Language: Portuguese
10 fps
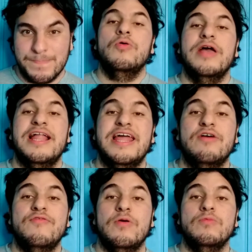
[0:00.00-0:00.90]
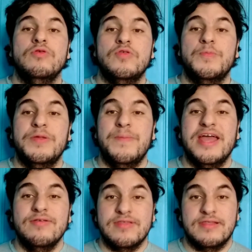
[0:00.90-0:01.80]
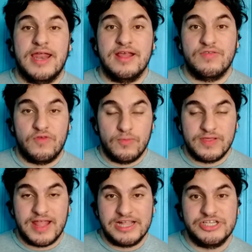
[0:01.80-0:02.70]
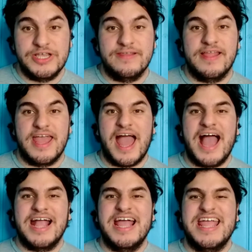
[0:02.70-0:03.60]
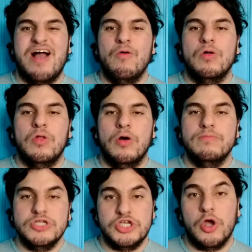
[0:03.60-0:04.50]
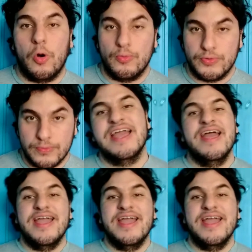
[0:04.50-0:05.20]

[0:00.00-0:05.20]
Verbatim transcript: O Rei Leão foi um dos primeiros três filmes da Disney a ganhar um Globo de Ouro.